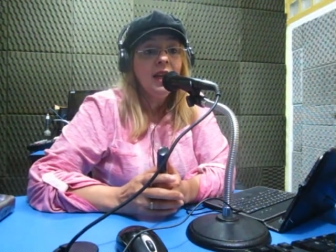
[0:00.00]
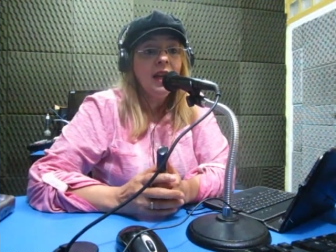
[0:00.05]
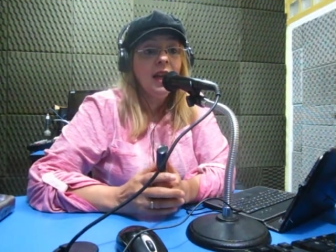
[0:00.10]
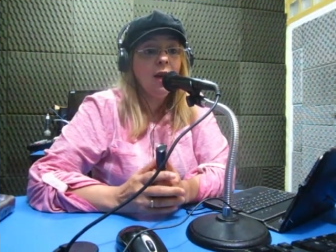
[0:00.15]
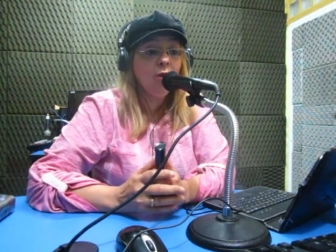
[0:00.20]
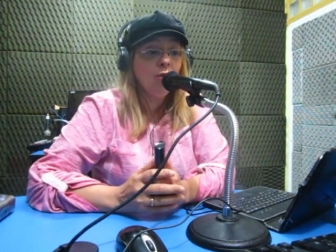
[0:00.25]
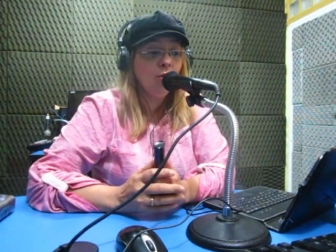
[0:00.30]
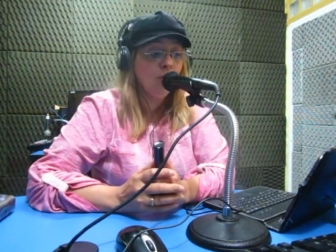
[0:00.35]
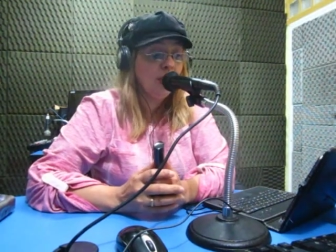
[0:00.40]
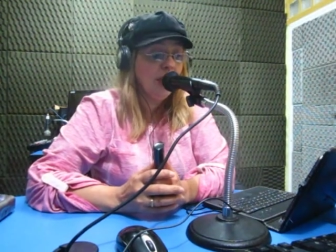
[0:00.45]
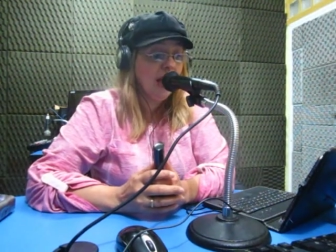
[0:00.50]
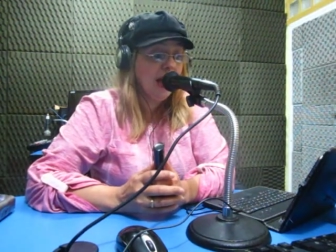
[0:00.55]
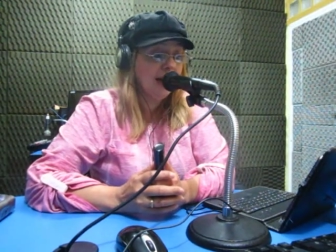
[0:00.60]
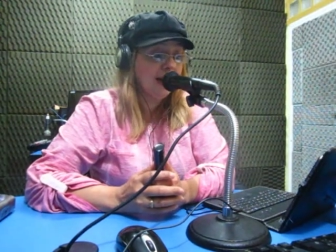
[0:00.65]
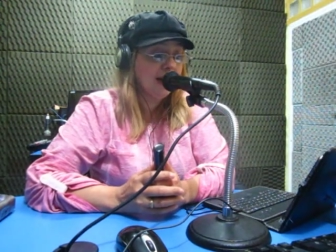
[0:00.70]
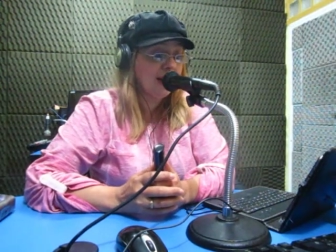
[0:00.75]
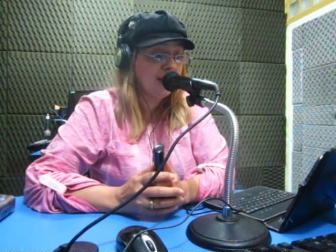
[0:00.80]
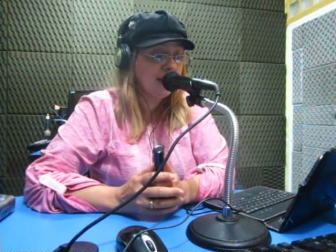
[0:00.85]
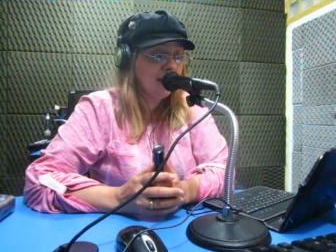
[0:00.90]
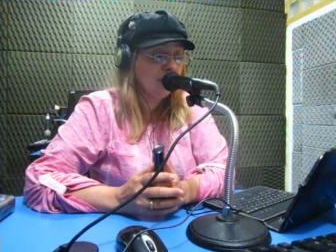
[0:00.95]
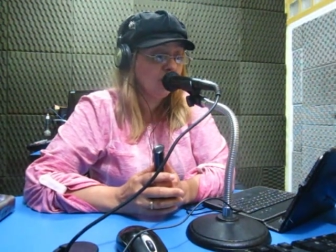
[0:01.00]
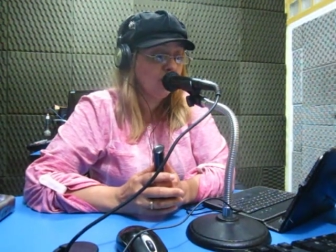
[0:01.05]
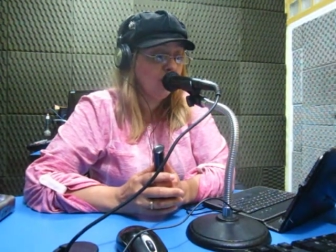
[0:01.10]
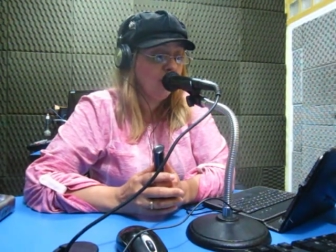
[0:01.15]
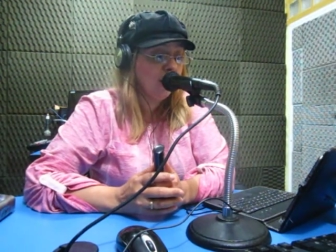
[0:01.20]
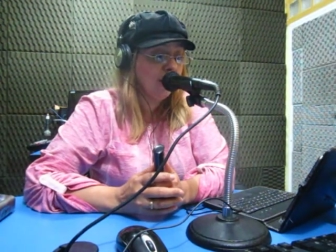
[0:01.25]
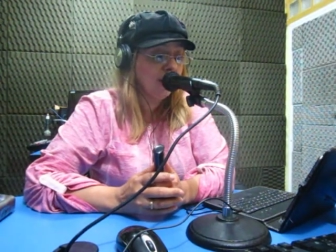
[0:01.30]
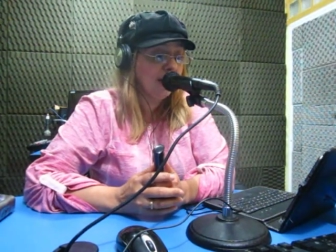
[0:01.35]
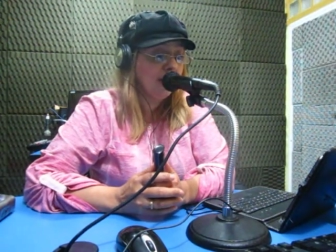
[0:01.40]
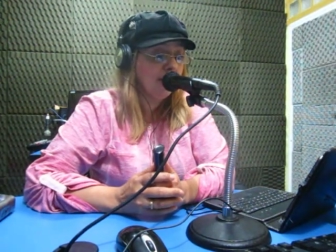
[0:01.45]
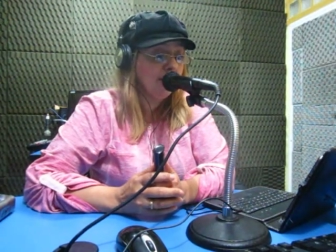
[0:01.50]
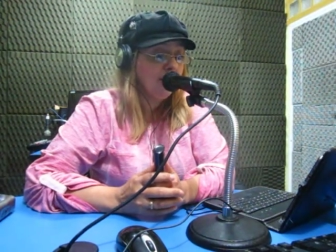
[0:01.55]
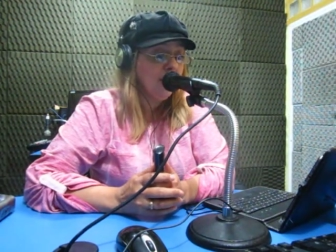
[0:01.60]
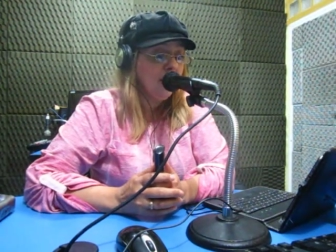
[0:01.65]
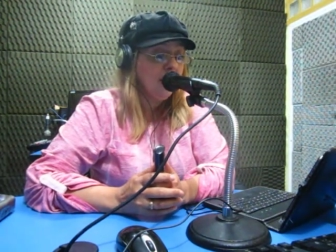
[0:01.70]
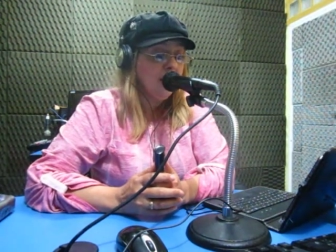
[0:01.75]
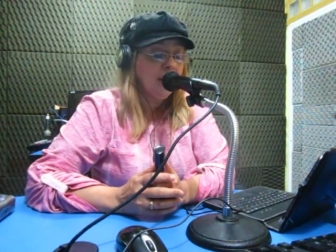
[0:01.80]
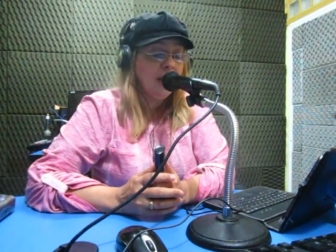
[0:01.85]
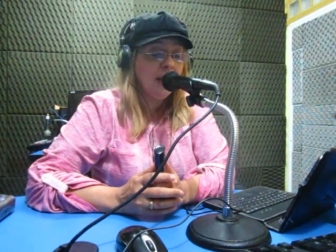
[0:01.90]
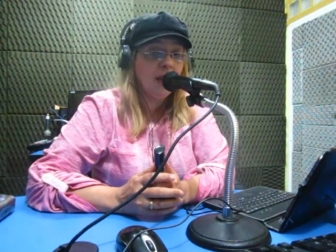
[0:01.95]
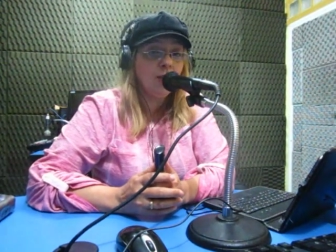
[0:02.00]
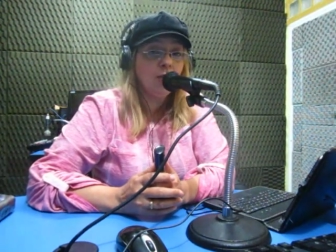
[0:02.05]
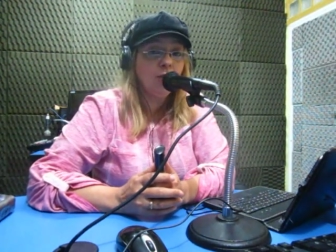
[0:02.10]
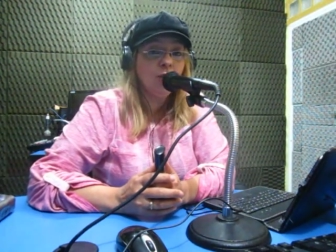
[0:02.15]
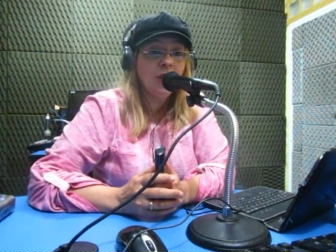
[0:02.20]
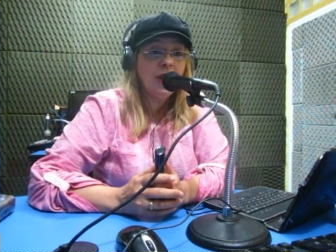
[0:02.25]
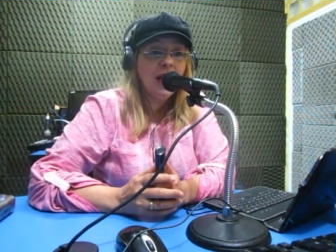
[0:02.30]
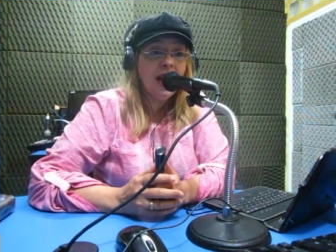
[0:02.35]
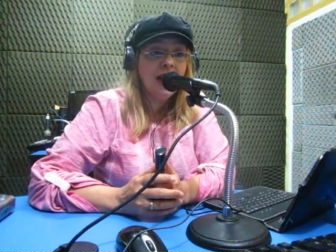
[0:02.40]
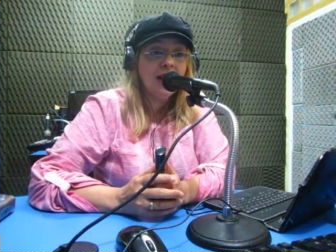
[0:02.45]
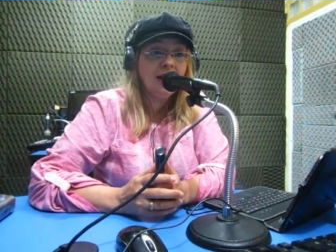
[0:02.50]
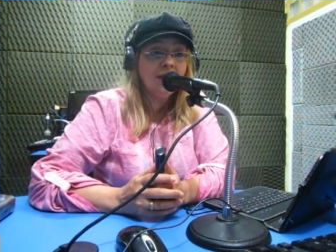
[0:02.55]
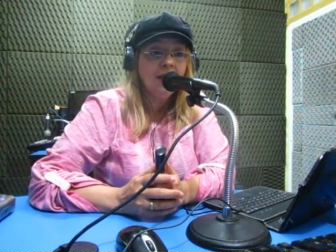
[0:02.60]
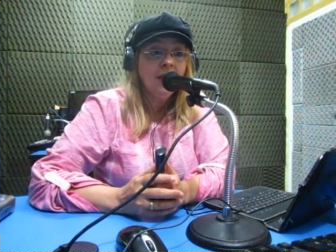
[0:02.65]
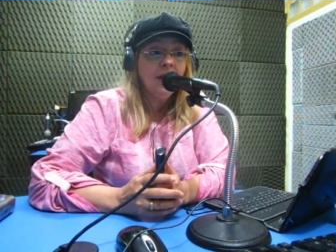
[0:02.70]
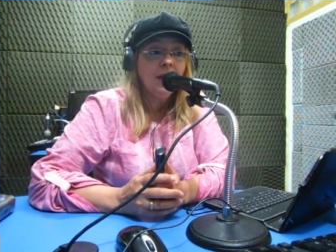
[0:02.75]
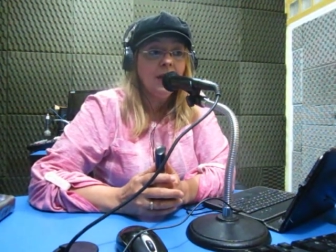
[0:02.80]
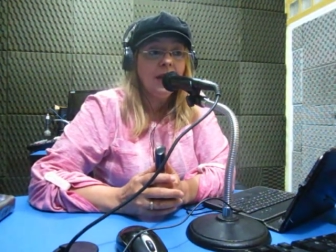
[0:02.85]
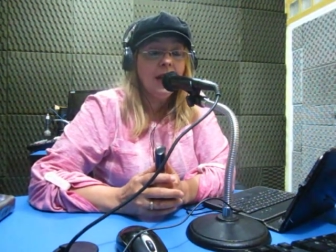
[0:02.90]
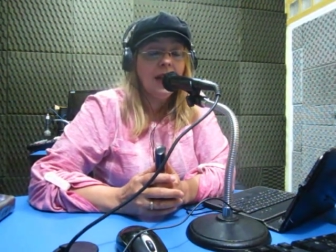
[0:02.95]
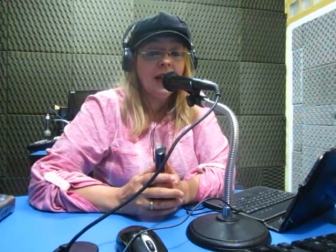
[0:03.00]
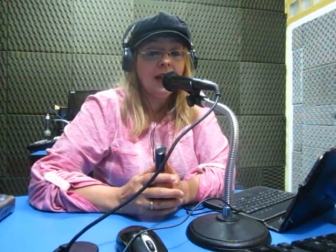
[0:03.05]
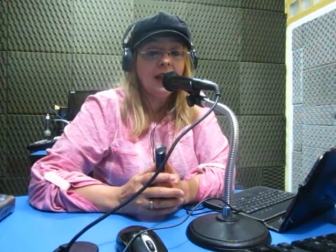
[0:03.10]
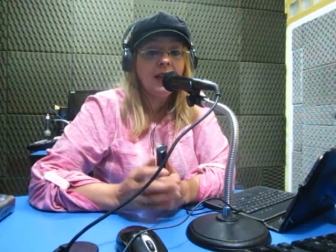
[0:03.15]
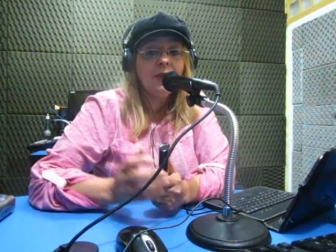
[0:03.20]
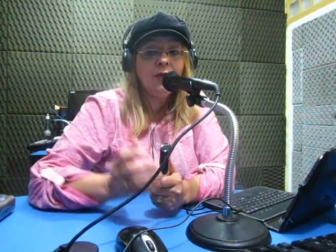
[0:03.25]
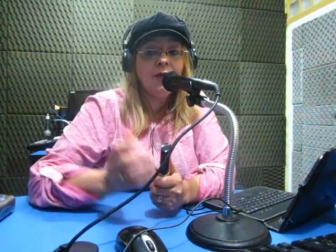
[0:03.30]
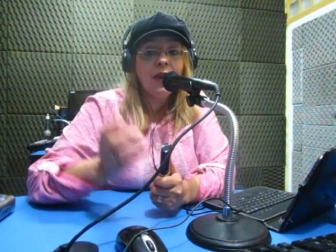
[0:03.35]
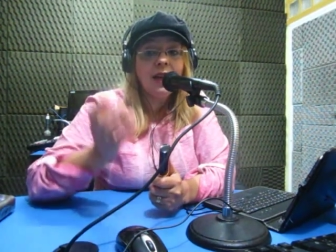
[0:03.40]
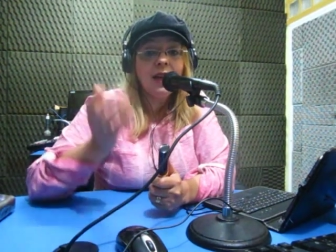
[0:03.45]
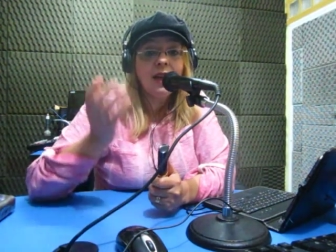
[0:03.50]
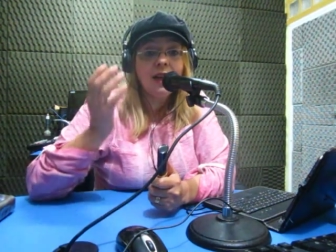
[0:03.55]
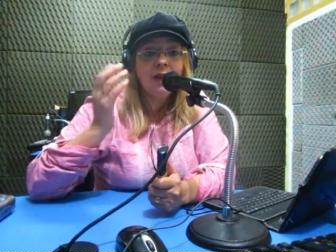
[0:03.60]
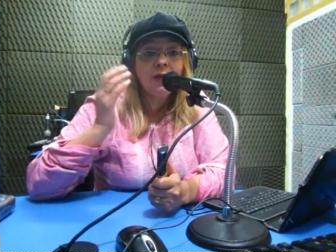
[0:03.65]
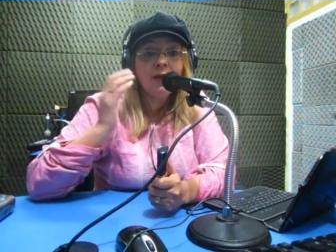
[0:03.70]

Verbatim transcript: É um lugar que se torna, é um lugar é, que vem a